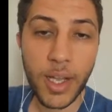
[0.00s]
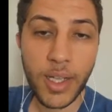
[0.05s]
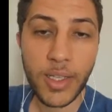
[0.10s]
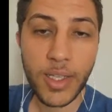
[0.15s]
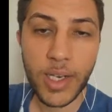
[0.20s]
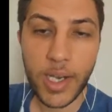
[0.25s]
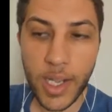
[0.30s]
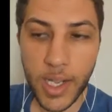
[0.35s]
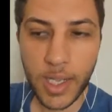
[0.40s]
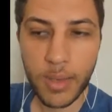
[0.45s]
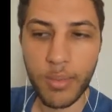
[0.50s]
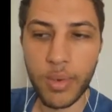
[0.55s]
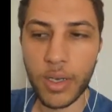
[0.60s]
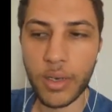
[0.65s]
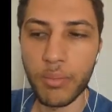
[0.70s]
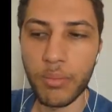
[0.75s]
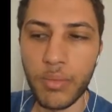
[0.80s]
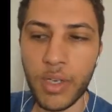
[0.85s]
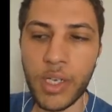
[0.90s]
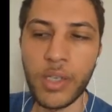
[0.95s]
بقدر أكبر
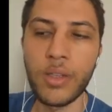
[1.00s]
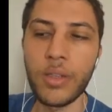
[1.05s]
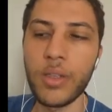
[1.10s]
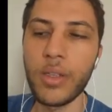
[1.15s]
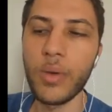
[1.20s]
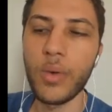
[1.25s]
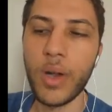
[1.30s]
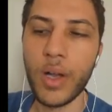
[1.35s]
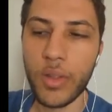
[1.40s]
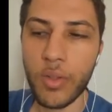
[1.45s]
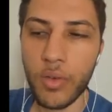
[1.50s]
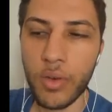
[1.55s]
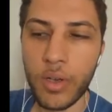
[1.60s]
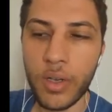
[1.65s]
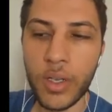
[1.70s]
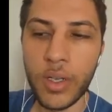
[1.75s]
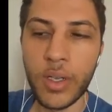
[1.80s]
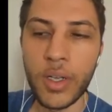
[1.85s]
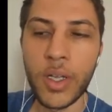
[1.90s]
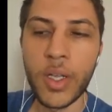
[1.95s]
من التواضع
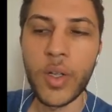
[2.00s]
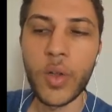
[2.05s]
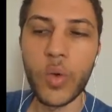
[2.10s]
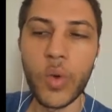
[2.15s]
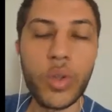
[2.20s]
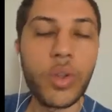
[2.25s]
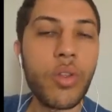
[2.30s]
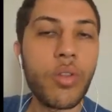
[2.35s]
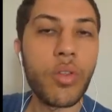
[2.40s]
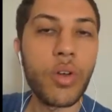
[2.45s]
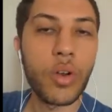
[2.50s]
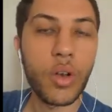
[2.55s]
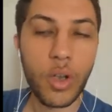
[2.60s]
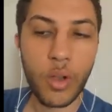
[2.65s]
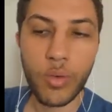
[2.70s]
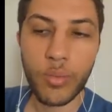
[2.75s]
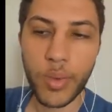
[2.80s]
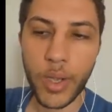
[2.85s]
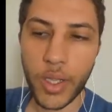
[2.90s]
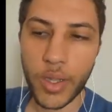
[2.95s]
وتظهر
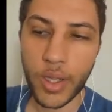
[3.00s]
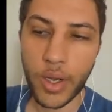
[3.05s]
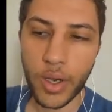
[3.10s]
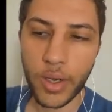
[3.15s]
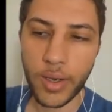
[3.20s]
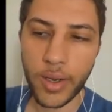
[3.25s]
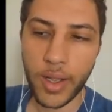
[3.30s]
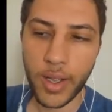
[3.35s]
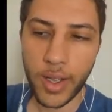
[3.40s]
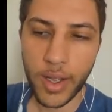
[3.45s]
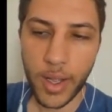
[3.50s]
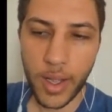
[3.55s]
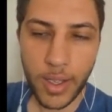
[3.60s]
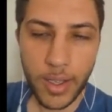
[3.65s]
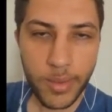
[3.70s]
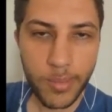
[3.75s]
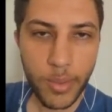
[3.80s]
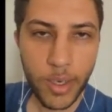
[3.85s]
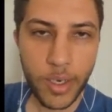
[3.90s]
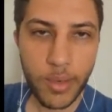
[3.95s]
لهم قدرا
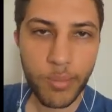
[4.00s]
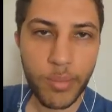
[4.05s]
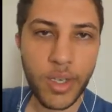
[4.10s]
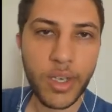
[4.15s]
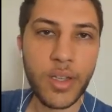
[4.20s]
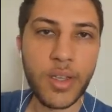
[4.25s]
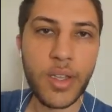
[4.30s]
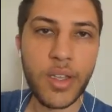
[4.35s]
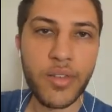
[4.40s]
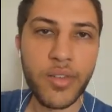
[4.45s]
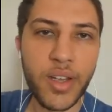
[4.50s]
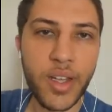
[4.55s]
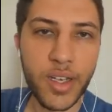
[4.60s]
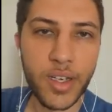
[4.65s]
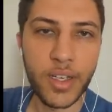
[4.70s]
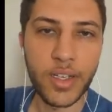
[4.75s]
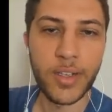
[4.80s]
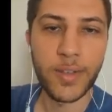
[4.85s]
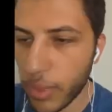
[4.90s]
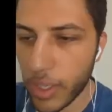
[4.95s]
أكبر من
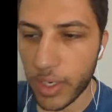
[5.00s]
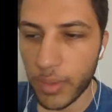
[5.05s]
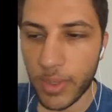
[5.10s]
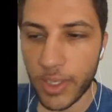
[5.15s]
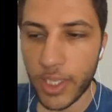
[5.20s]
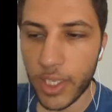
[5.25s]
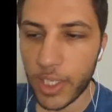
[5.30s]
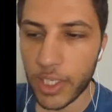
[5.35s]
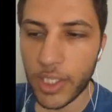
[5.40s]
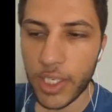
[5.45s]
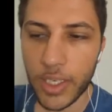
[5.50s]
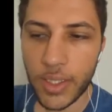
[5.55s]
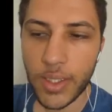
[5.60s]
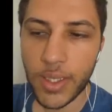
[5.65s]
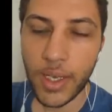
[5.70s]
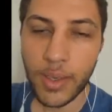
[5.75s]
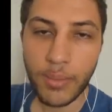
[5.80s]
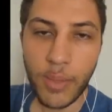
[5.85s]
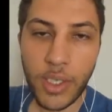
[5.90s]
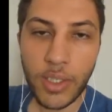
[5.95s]
التفاني بينما تعيش
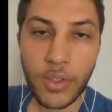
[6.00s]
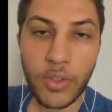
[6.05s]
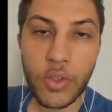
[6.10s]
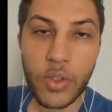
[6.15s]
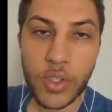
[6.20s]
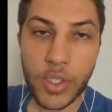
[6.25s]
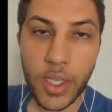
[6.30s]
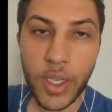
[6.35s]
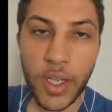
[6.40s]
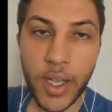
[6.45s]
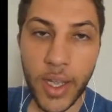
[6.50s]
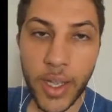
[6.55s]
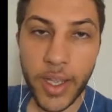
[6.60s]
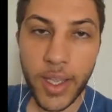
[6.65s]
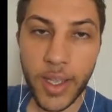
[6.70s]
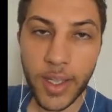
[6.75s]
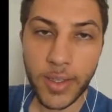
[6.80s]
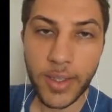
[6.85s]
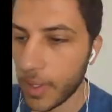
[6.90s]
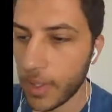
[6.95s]
أيامك تصيغ
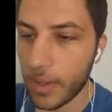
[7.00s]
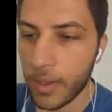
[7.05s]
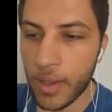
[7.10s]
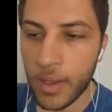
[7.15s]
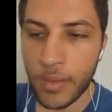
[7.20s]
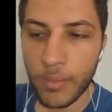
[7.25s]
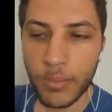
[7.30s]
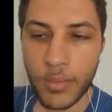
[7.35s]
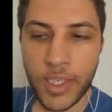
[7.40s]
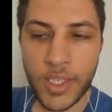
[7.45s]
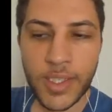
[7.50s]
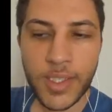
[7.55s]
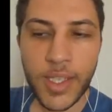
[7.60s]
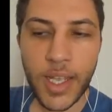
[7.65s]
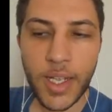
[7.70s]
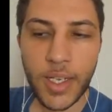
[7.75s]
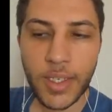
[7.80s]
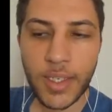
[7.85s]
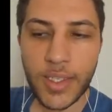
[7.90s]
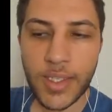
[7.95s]
حياتك من
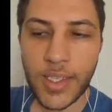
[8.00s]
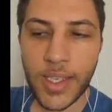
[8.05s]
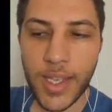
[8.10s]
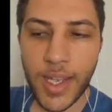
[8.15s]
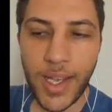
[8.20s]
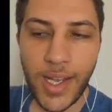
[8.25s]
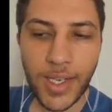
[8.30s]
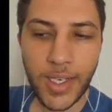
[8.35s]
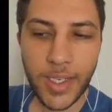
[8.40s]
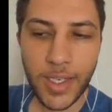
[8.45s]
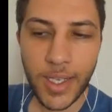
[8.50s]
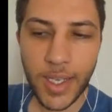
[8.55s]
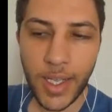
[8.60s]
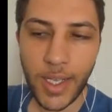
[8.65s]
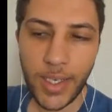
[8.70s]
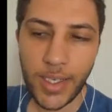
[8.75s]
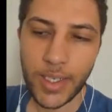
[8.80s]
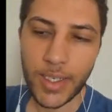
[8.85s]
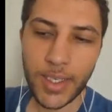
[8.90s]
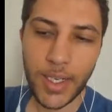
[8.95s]
السهل نسيان
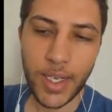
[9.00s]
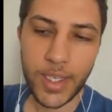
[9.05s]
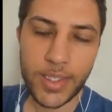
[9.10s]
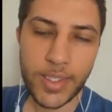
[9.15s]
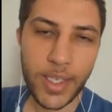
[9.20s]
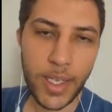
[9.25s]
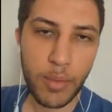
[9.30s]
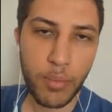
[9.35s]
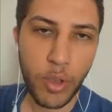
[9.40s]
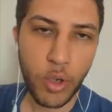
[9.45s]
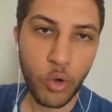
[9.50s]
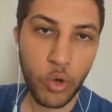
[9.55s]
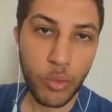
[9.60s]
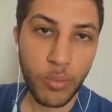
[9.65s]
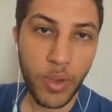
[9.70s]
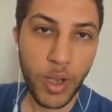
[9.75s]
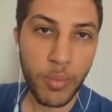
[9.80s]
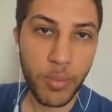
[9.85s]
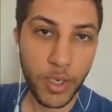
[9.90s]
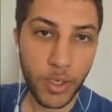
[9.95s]
أن الناس يعملون
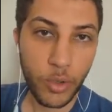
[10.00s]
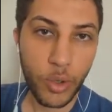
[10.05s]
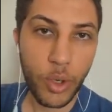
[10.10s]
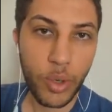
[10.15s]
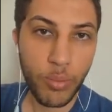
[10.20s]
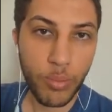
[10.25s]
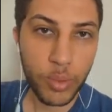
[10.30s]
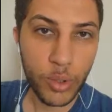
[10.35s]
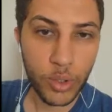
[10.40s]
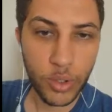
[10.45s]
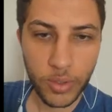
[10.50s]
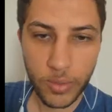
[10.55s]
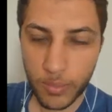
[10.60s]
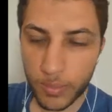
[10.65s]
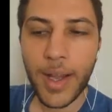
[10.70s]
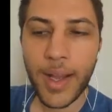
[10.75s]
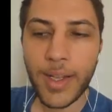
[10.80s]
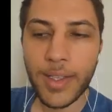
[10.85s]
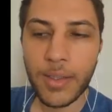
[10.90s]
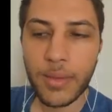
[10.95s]
مع من يحبون
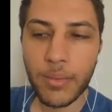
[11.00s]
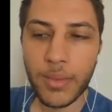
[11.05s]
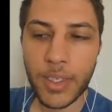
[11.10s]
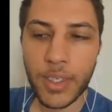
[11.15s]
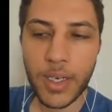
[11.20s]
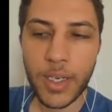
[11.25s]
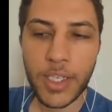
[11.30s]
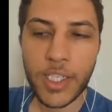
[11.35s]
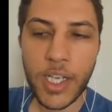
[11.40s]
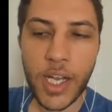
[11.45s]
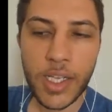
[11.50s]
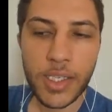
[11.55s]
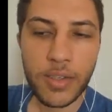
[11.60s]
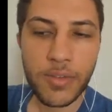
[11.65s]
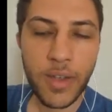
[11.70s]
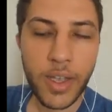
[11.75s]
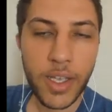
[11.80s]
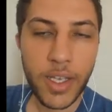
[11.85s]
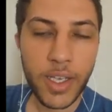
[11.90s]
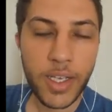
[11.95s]
أحد من الأشخاص
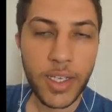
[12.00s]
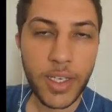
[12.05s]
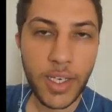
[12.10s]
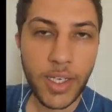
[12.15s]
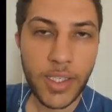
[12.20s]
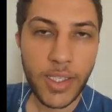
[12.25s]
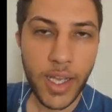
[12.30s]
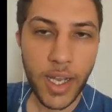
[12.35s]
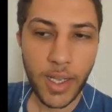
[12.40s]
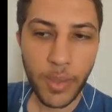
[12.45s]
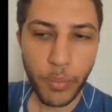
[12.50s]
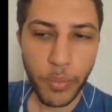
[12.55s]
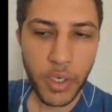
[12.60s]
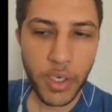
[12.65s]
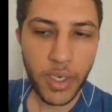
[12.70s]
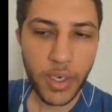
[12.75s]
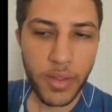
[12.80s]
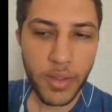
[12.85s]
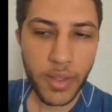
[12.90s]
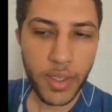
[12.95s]
فائقي النجاح من
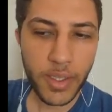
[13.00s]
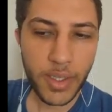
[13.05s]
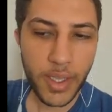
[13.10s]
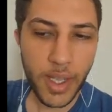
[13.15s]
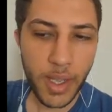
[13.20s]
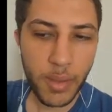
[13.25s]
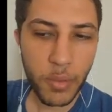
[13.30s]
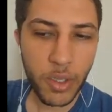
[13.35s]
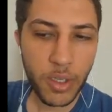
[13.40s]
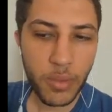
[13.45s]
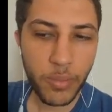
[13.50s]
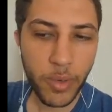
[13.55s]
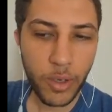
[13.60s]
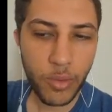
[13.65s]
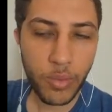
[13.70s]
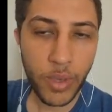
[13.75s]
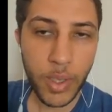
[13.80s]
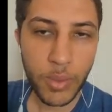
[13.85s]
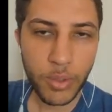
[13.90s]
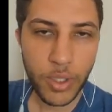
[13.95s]
الذين تعاملت
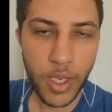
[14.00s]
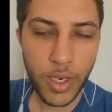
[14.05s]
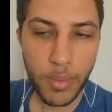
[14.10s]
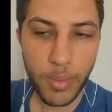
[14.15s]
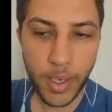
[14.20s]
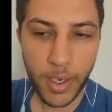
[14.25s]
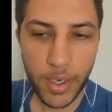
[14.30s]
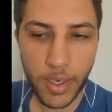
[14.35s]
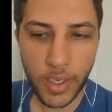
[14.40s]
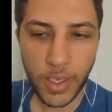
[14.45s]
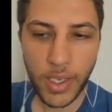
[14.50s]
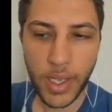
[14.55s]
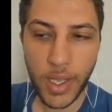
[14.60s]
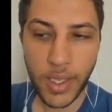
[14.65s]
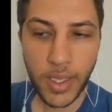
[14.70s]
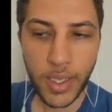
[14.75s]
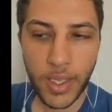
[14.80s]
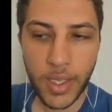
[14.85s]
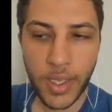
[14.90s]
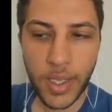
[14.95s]
معهم كمدرب على
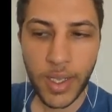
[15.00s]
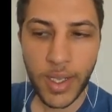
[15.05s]
القيادة